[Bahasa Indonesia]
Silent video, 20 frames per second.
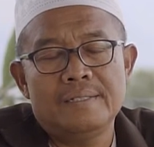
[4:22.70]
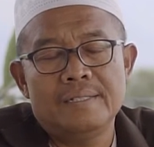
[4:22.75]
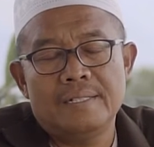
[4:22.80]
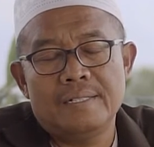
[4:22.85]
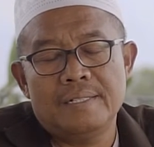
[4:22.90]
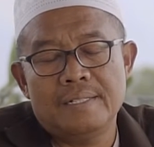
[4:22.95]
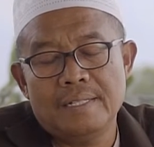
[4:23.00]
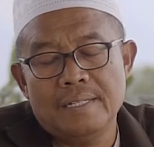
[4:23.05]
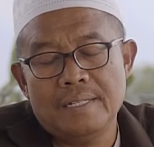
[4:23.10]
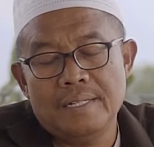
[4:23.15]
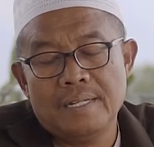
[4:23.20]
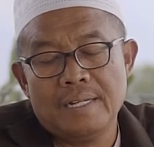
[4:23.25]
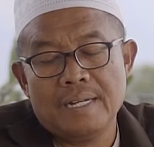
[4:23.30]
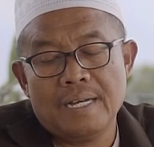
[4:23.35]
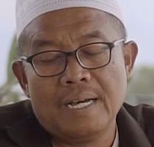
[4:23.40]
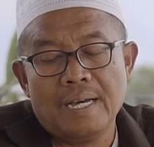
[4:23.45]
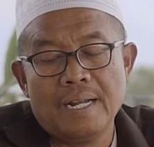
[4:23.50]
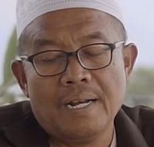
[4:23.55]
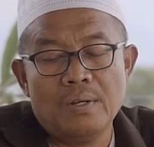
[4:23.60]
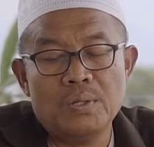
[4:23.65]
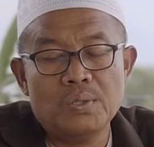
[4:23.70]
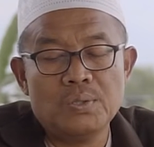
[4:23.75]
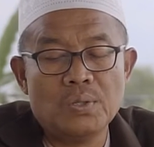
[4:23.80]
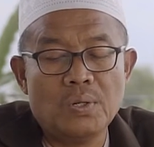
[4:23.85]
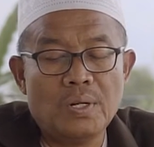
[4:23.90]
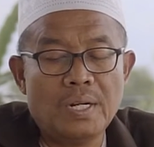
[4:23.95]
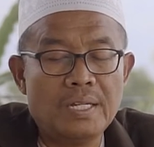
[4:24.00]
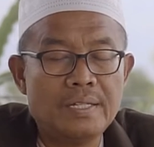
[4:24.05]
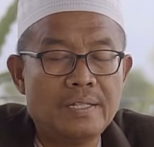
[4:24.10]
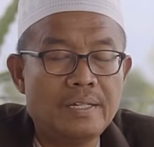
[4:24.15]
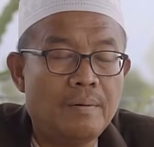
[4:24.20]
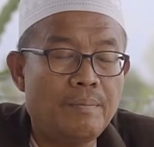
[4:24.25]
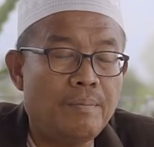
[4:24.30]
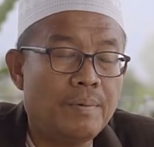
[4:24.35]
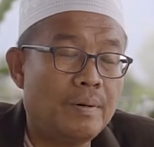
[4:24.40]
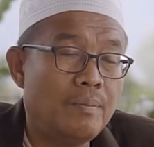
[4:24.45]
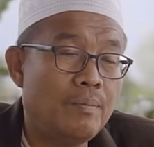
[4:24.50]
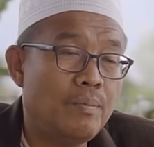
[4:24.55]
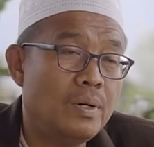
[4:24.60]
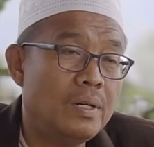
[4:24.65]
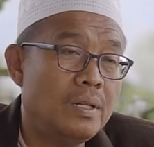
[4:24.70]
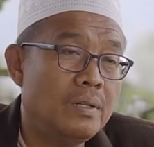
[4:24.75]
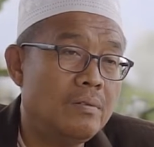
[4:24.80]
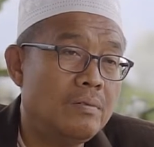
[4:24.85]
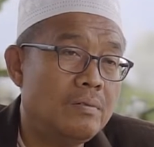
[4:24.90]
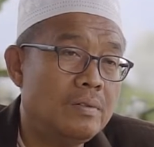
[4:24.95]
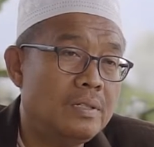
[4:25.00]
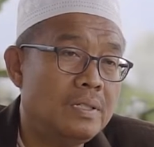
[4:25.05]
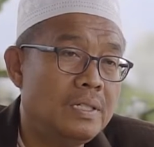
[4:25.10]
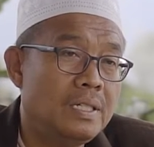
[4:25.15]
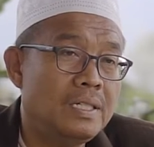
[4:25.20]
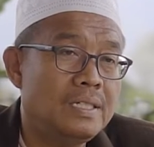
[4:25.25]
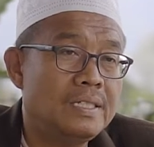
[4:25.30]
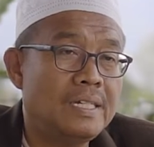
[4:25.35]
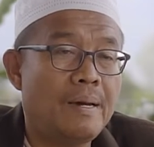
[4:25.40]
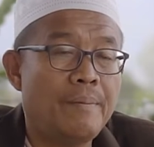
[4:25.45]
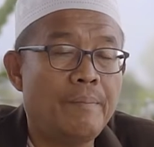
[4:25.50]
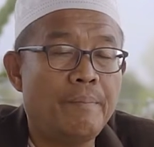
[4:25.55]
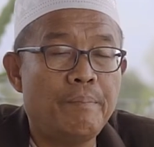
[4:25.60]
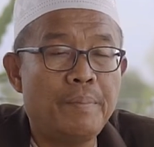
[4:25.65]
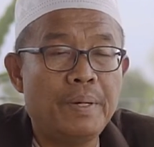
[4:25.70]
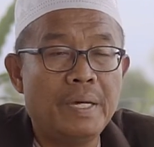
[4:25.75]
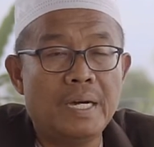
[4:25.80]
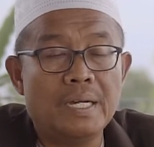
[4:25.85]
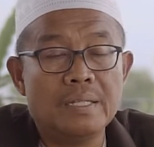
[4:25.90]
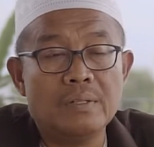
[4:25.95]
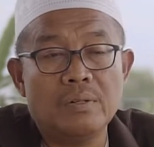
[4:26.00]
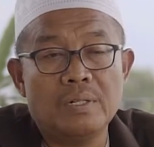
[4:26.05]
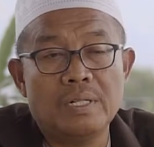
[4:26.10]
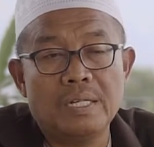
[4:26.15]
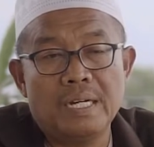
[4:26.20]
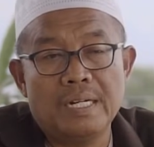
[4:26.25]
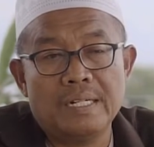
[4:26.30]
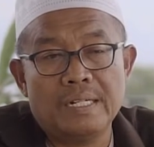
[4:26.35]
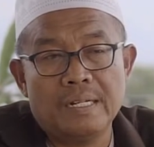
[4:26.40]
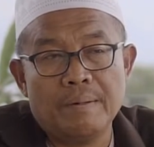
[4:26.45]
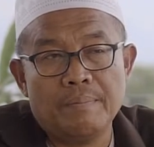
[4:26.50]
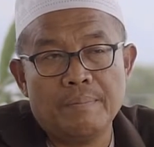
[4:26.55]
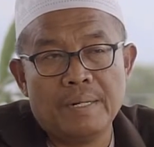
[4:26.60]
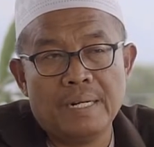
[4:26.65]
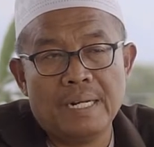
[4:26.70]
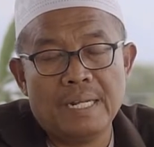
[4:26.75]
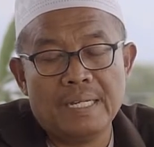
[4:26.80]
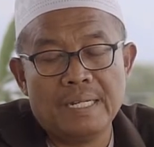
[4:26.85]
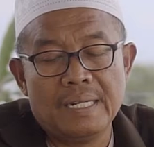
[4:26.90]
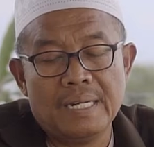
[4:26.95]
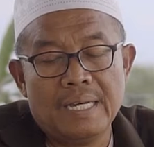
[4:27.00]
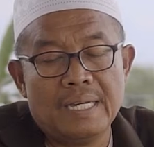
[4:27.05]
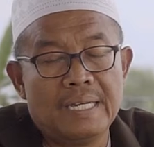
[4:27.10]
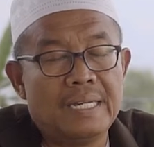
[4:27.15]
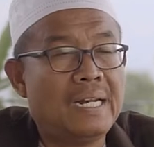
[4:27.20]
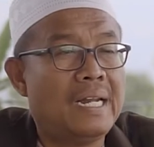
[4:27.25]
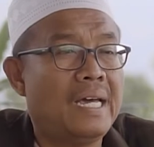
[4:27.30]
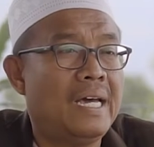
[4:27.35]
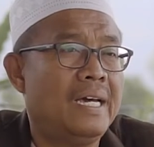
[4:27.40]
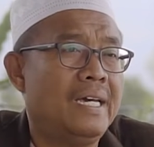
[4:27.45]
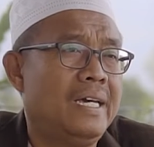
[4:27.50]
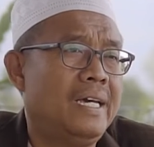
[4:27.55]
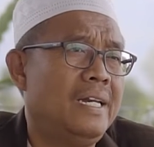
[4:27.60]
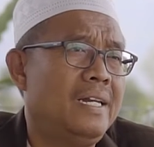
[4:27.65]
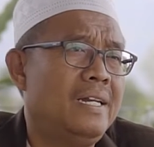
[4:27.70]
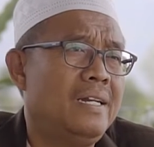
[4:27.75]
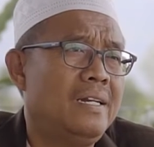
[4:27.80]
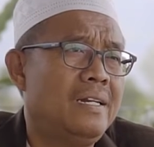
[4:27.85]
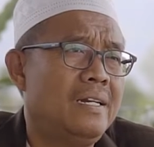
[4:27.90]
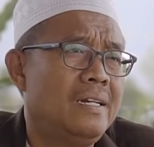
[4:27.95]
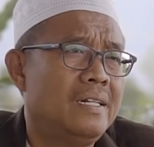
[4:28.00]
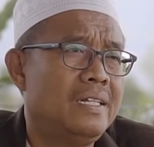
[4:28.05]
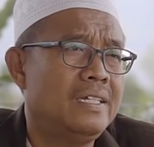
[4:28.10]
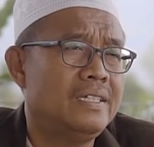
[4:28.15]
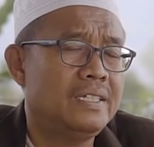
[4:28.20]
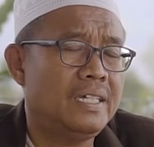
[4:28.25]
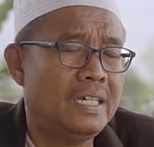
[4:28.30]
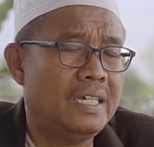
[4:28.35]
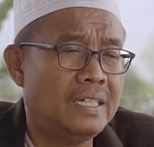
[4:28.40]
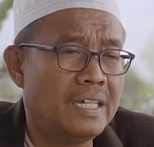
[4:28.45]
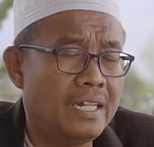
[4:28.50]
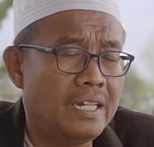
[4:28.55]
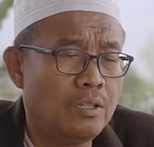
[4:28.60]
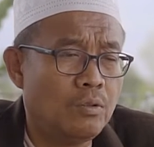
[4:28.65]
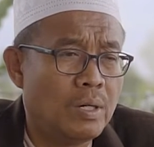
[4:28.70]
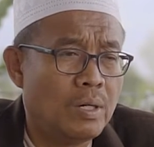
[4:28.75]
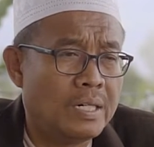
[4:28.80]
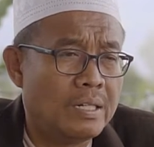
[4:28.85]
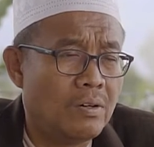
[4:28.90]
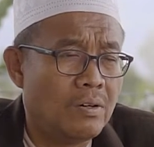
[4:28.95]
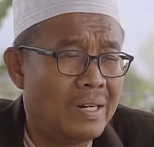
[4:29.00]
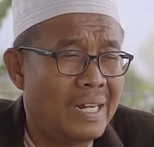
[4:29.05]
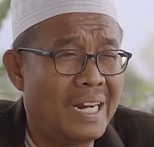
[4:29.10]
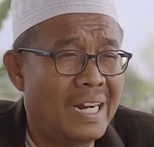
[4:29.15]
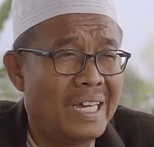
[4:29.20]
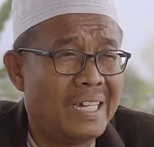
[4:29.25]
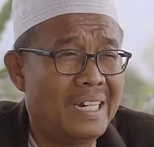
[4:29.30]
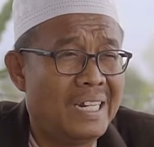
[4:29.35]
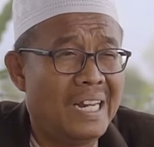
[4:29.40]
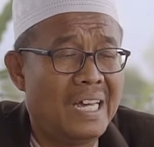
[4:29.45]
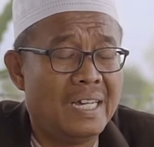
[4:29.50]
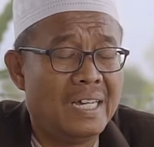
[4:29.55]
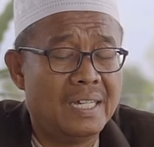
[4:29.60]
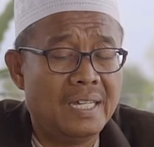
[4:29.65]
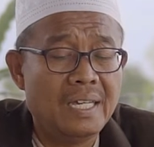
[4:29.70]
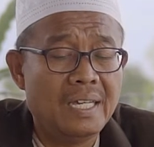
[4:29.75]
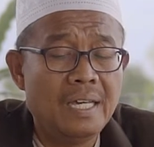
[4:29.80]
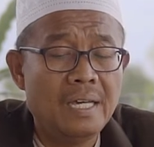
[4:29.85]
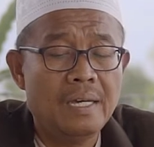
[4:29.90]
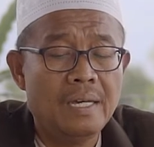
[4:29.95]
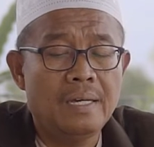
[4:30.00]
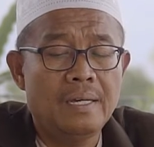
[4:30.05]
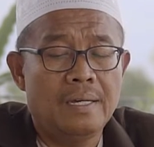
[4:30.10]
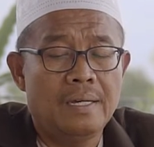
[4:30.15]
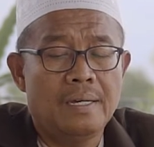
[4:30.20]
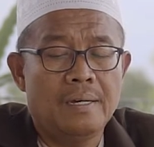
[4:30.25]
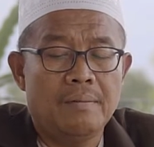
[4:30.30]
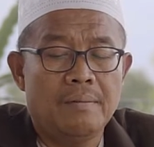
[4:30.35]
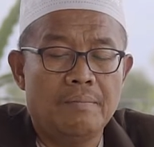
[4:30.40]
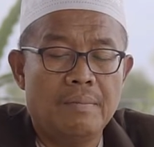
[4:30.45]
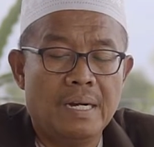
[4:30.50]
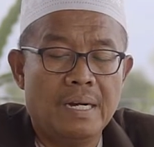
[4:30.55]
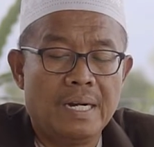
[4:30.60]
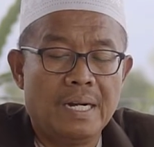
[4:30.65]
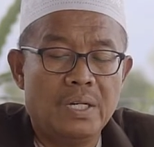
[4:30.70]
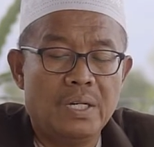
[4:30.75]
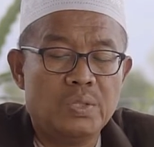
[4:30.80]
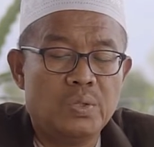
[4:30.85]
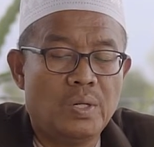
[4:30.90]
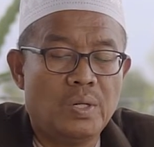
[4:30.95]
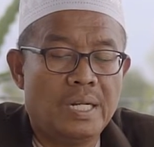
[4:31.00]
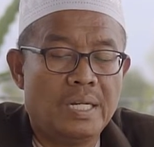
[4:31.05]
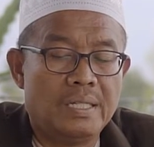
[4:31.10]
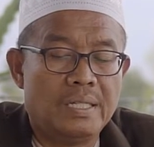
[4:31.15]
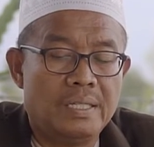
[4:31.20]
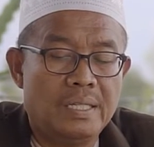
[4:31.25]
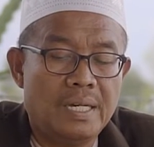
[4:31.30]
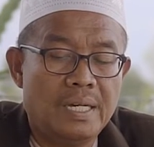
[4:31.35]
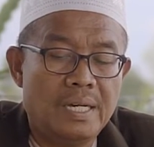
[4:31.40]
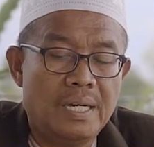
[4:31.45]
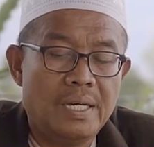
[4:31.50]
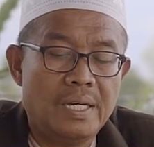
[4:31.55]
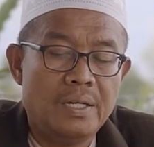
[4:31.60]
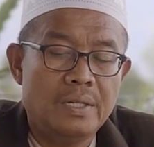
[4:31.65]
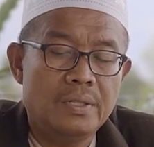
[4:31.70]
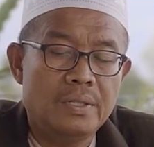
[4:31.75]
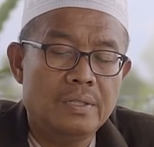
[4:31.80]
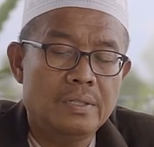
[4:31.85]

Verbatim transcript: Jadi kalau sholatnya perempuan itu di samping atau di hadapan laki-laki lain, di sekitar itu ada orang laki-laki, maka sholatnya